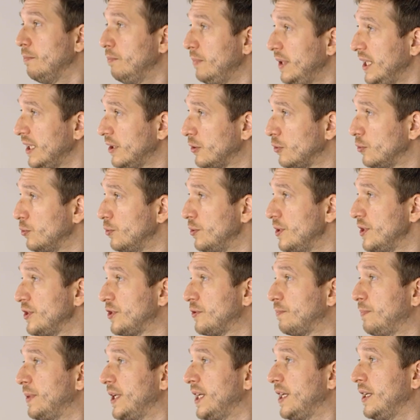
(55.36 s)

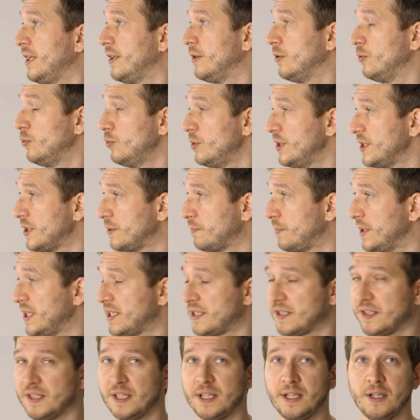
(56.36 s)
Micro-USB,
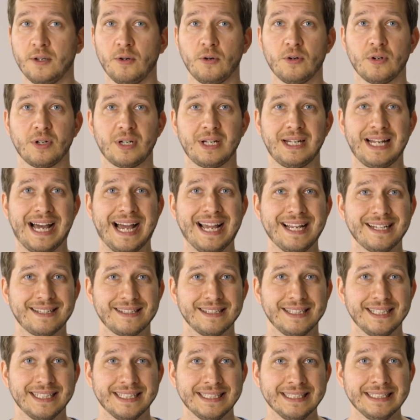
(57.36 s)
USB-C und
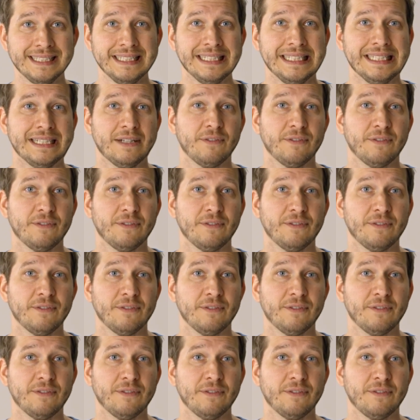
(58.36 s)
Lightning